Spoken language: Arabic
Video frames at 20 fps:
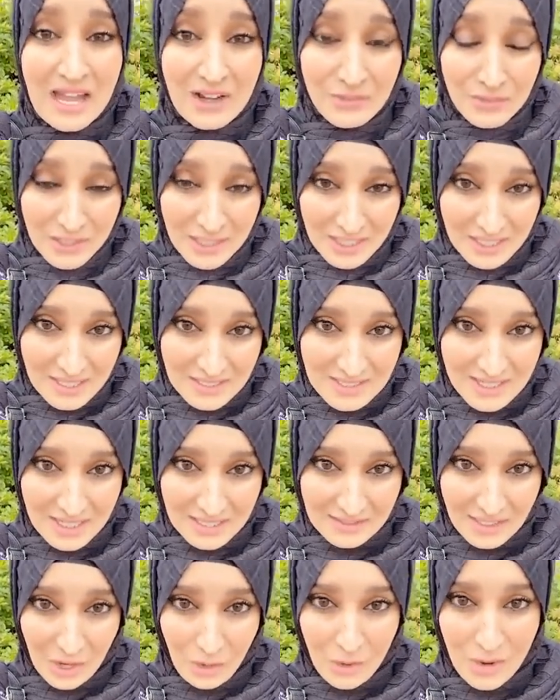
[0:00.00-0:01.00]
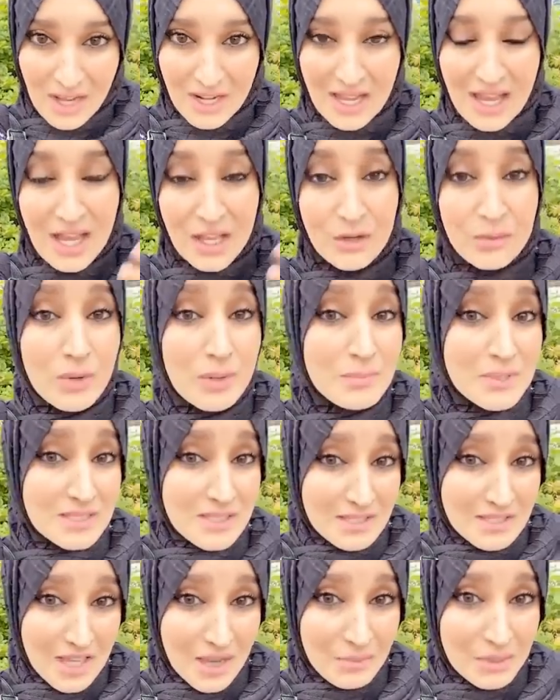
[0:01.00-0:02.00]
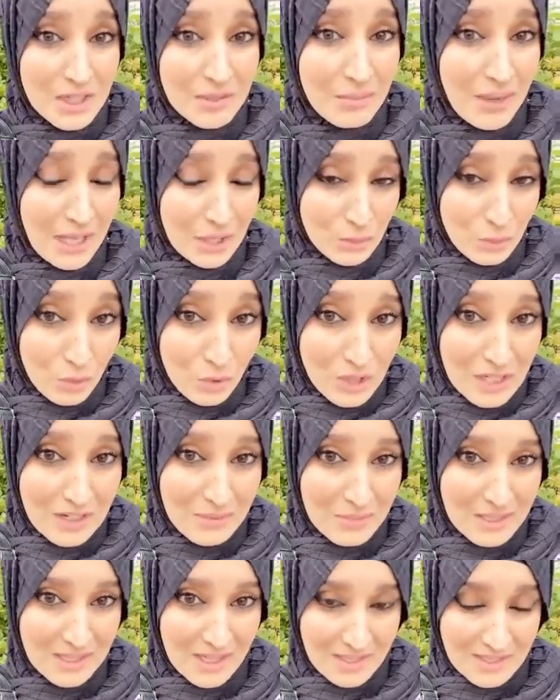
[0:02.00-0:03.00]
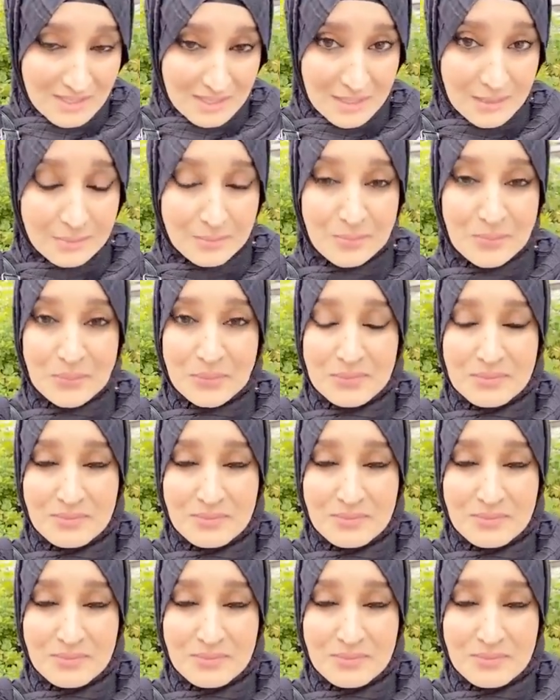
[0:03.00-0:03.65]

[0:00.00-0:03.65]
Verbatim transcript: الفكرة التي أطرحها الآن وبالتزامن مع الدخول المدرسي